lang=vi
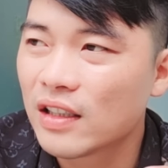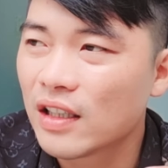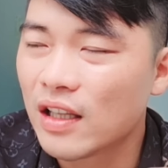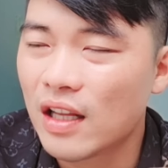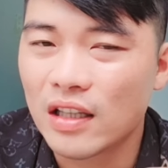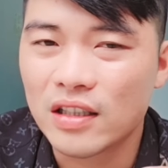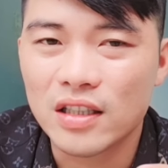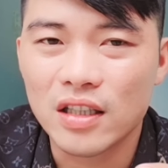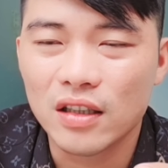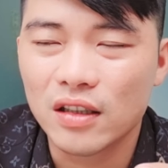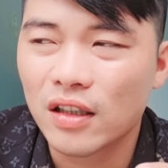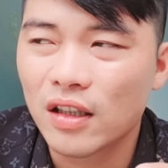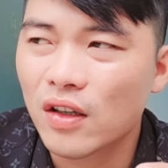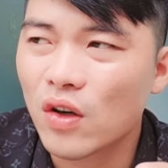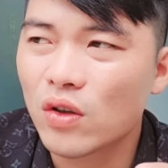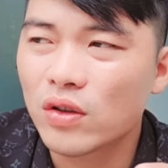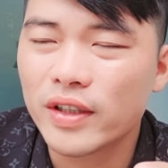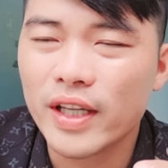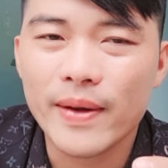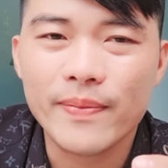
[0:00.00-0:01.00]
thật sự cái
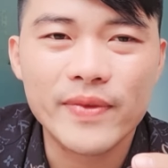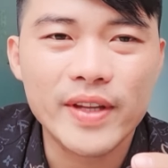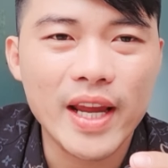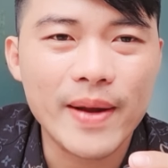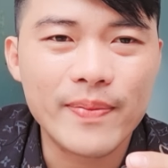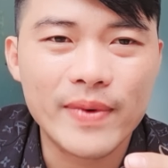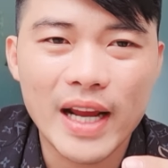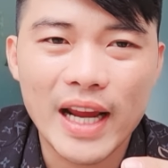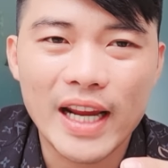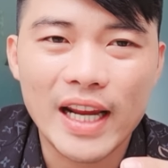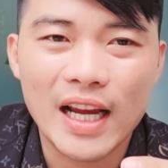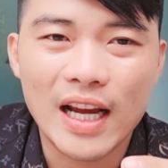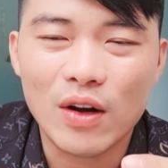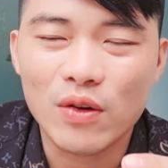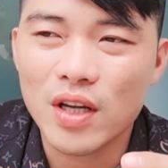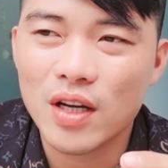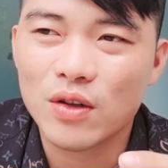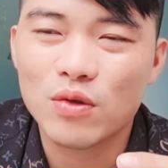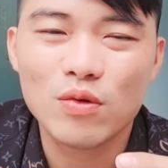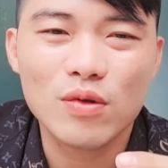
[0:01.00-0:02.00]
con kem chép này hậu
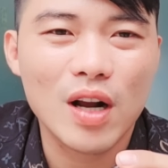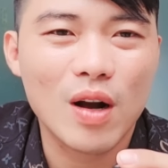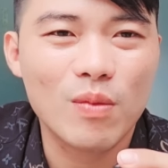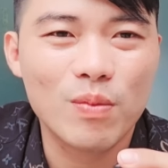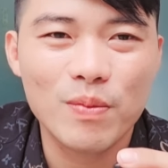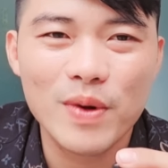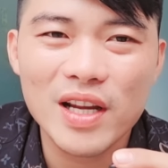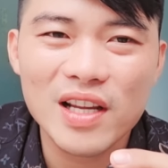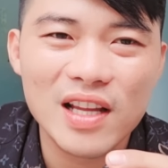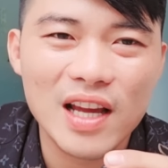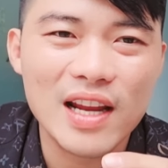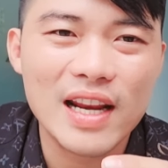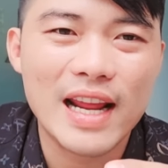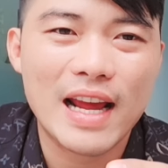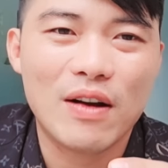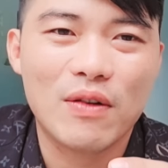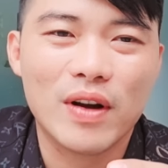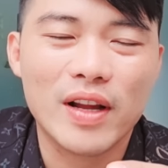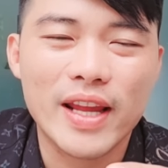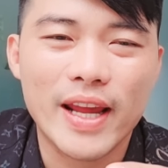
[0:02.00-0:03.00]
nhân cũng không biết như thế
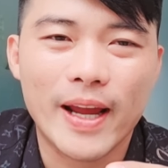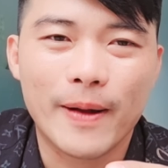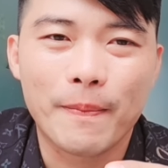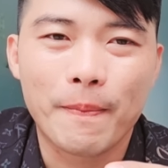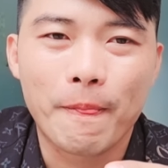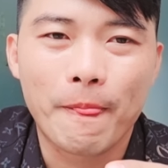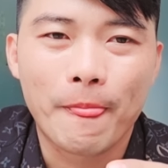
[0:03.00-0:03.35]
nào cả nhà